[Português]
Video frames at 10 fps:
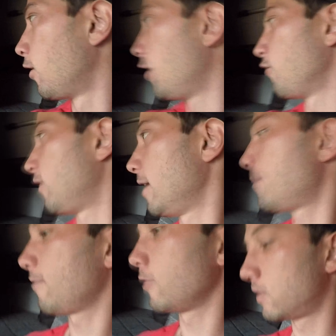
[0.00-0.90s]
Ó, eu falei
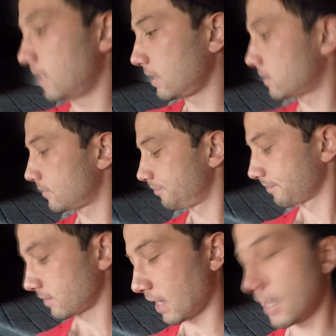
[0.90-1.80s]
pra vocês,
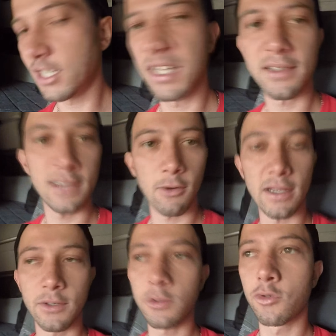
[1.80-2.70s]
daqui de dentro você
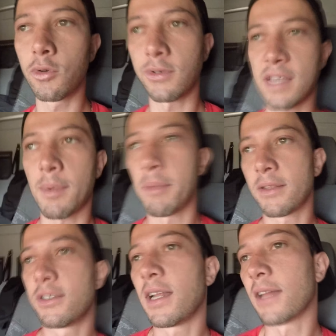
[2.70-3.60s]
quase não escuta o
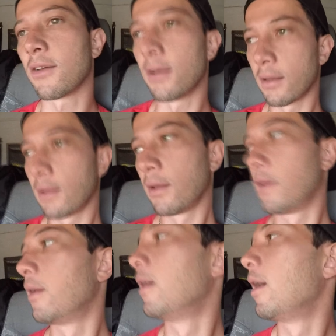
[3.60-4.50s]
escapamento direto.
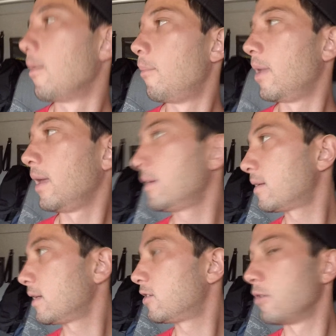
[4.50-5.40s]
Bem
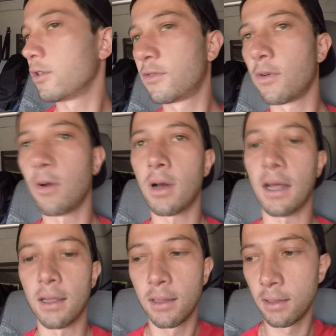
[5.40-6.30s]
silencioso ficou,
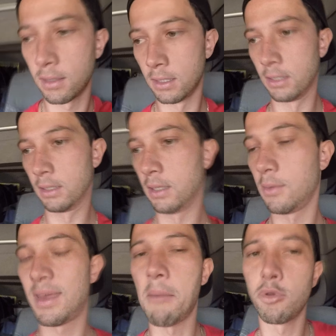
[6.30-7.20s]
cara.
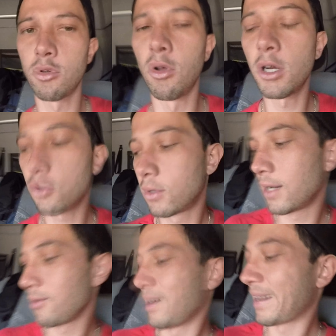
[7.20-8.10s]
Porque é muito longe o
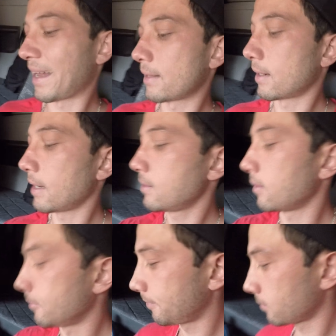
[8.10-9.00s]
cano, o cano é lá atrás,
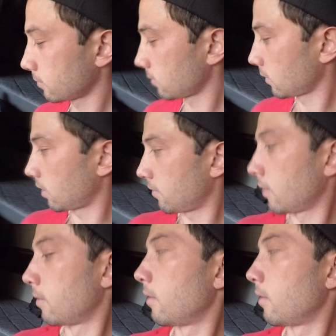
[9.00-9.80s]
né? Quer ver?